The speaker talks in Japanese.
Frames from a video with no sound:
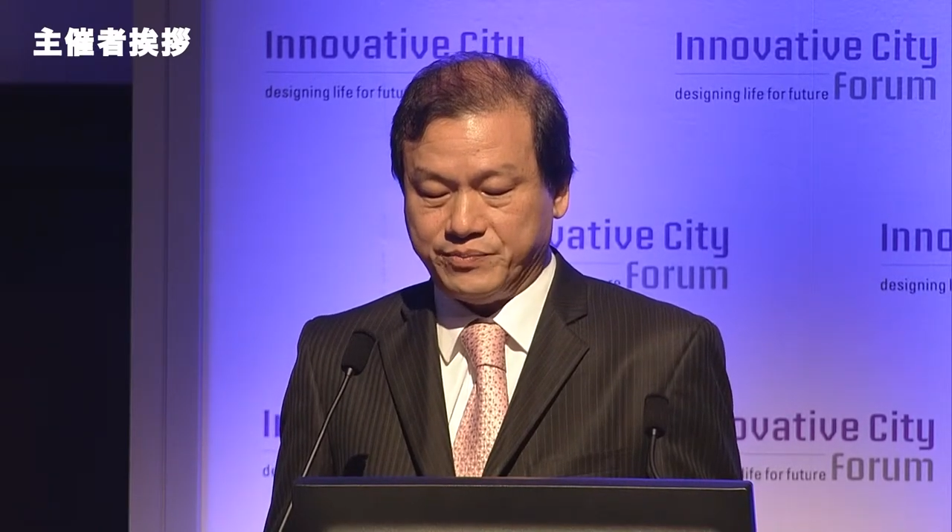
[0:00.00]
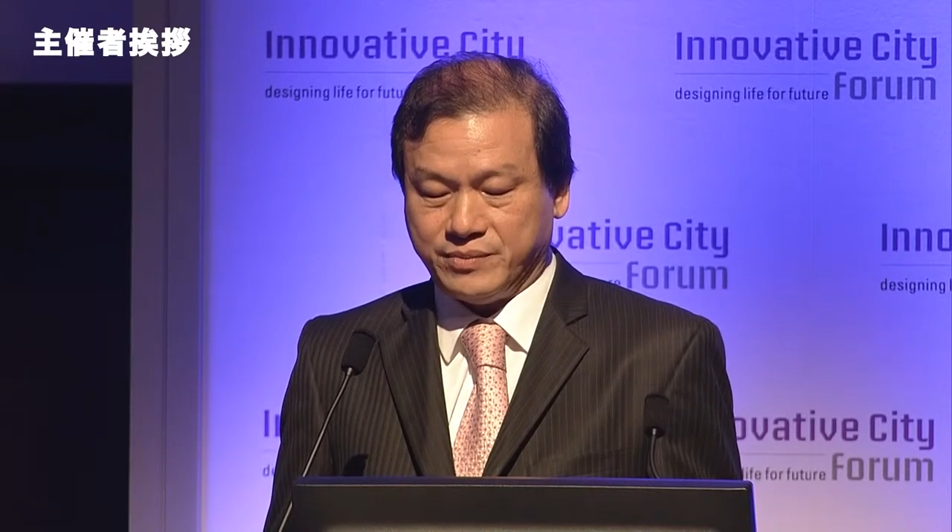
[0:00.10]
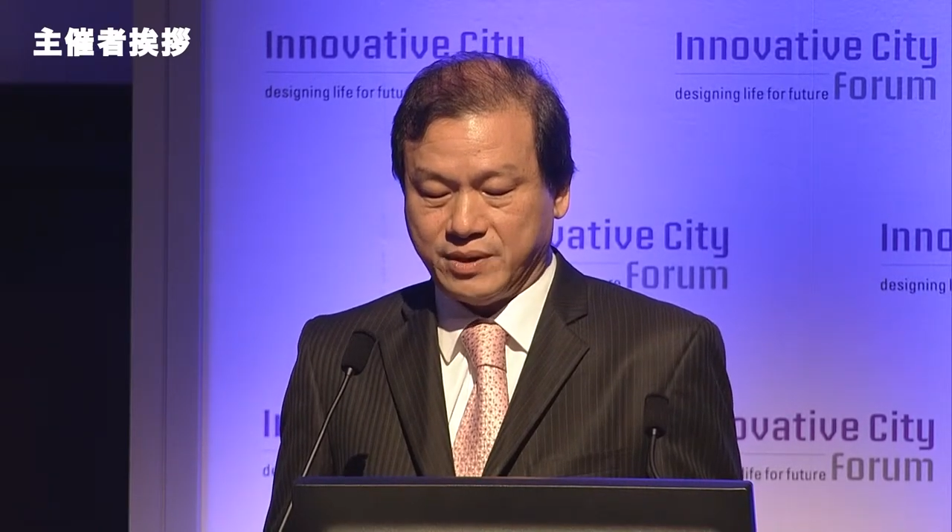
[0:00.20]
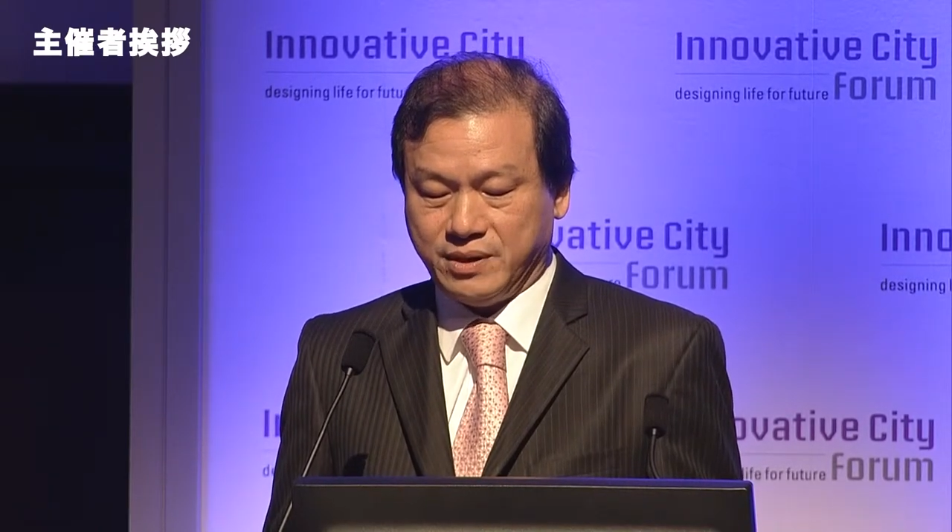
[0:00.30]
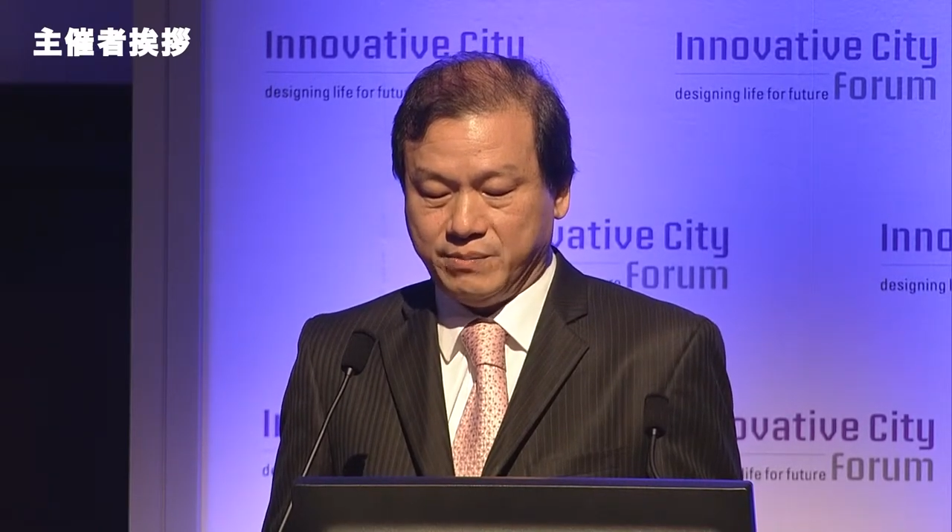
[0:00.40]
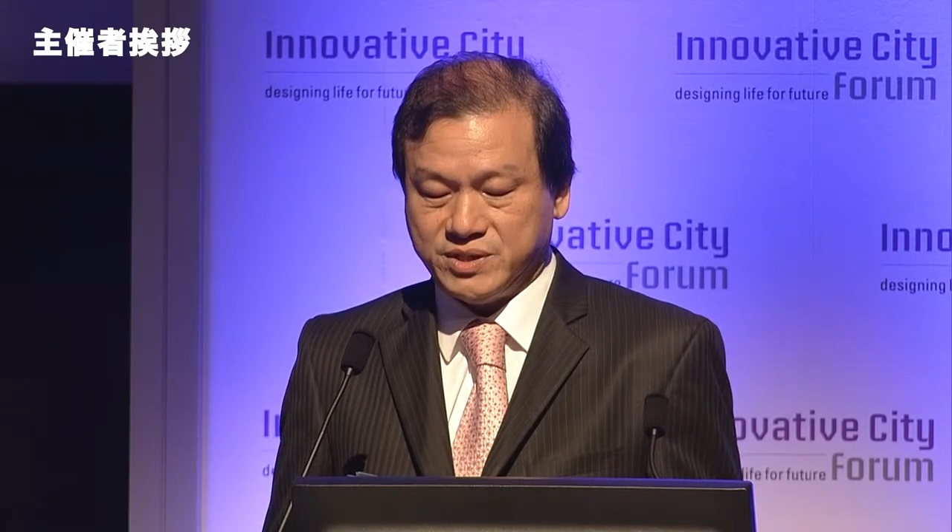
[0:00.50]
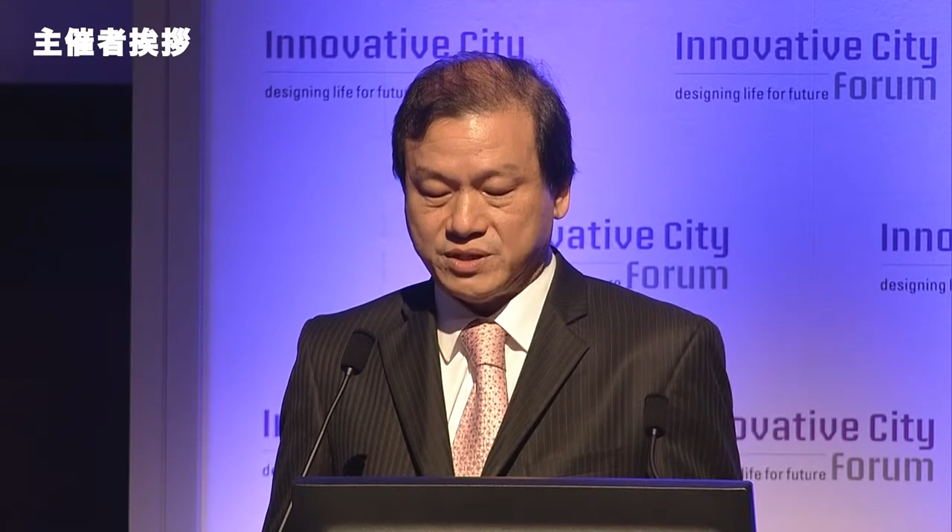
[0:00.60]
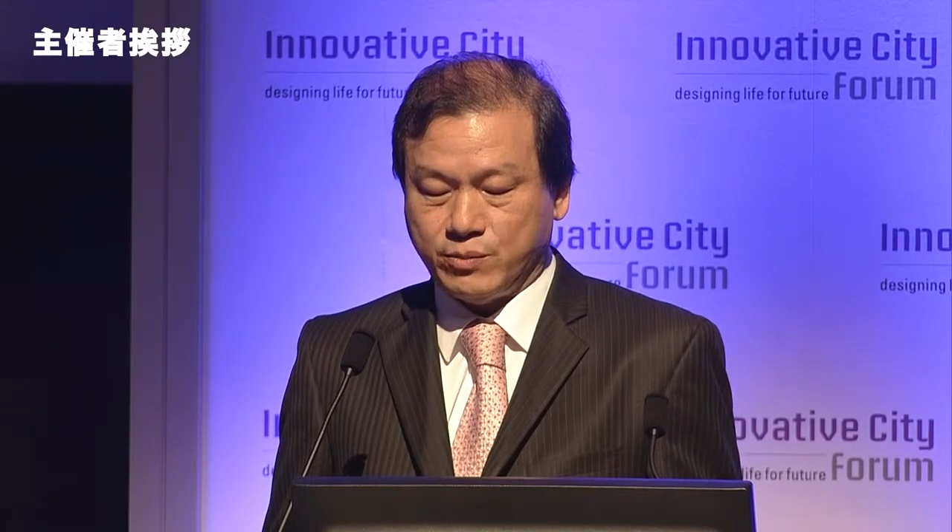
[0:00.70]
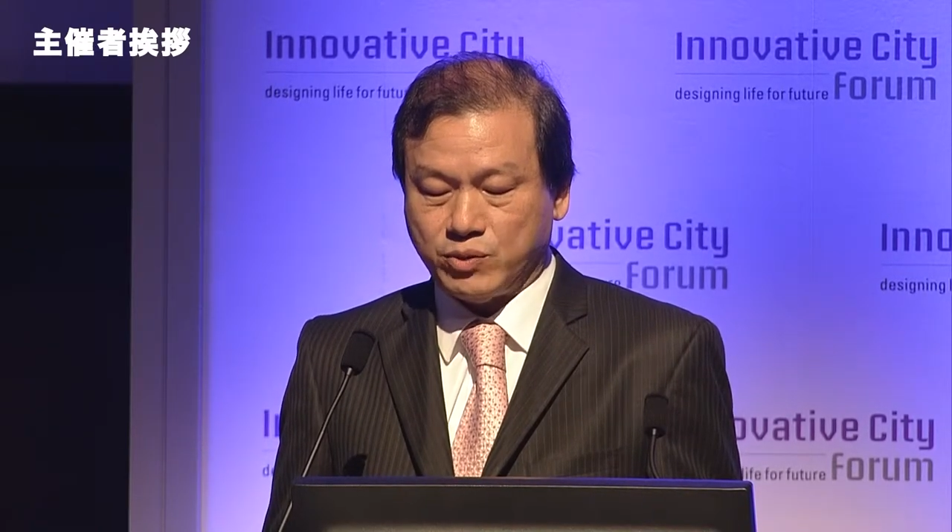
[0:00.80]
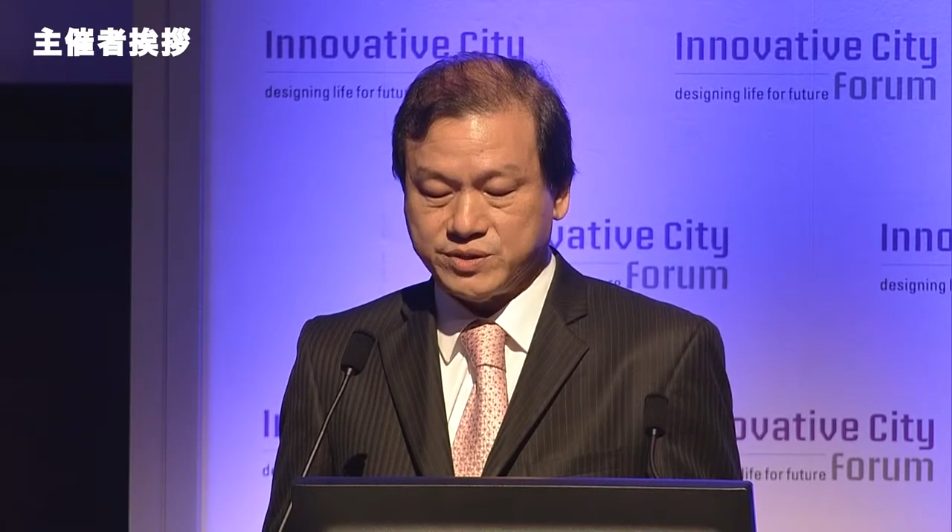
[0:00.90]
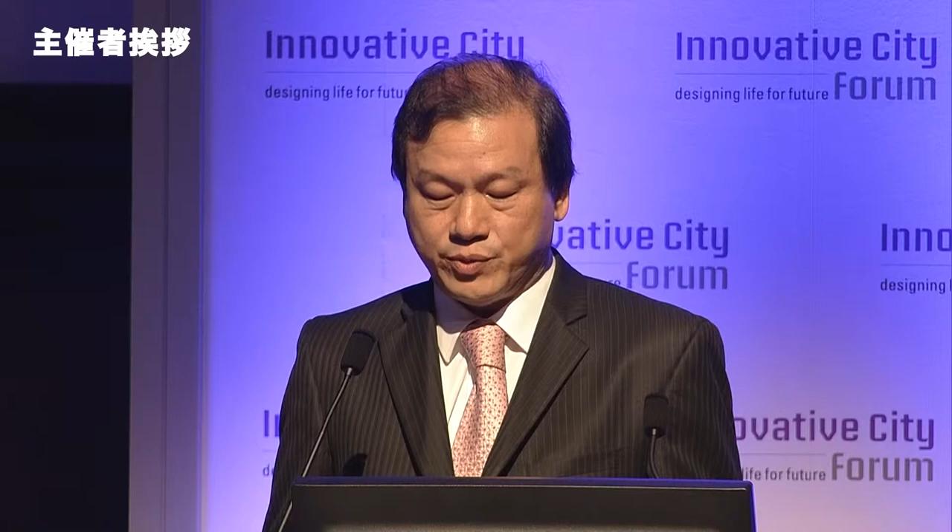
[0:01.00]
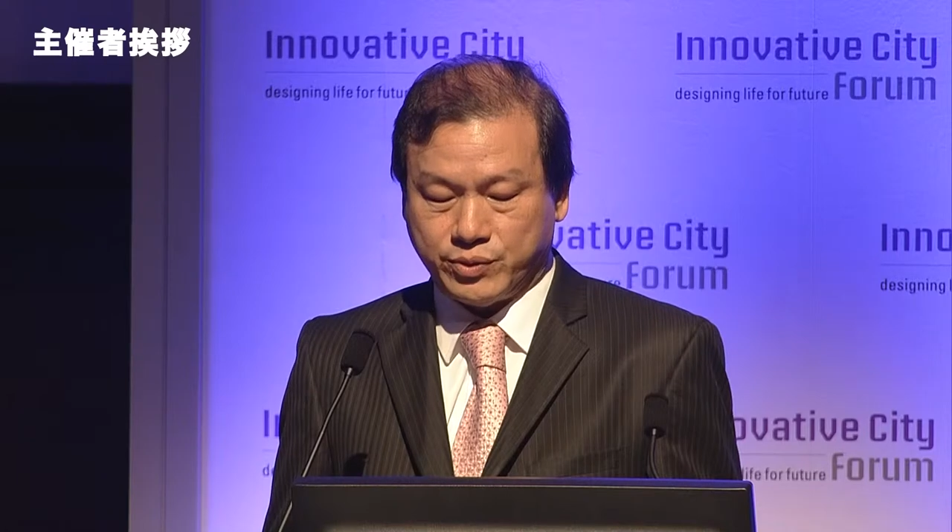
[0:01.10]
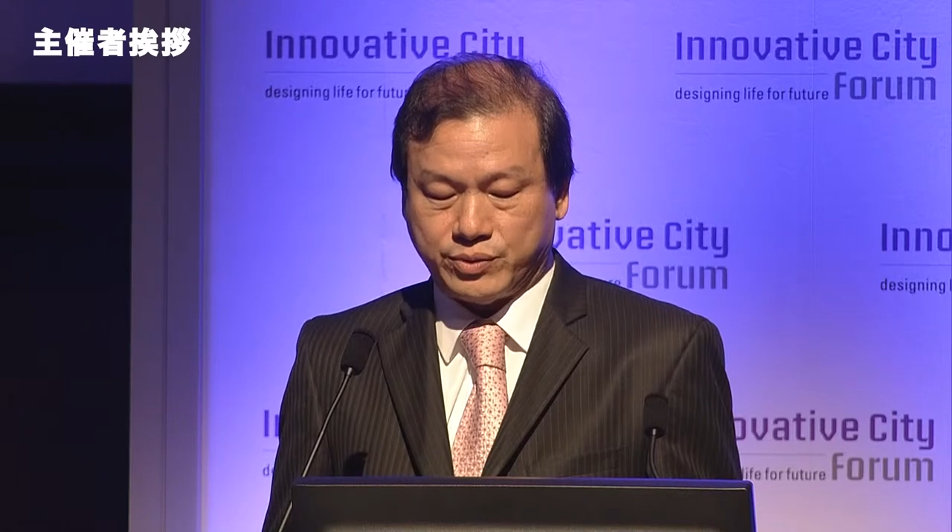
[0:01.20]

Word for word: 品そして都市は